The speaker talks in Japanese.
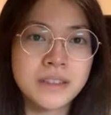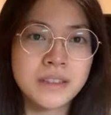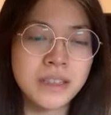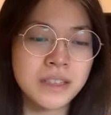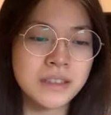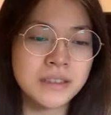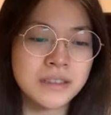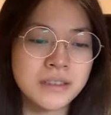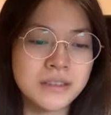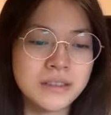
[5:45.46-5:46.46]
なん
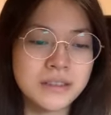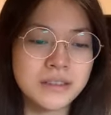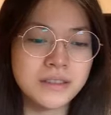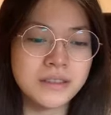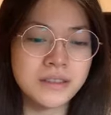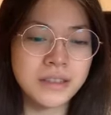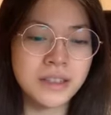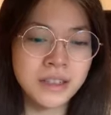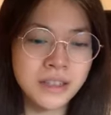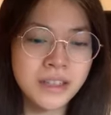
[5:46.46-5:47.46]
かね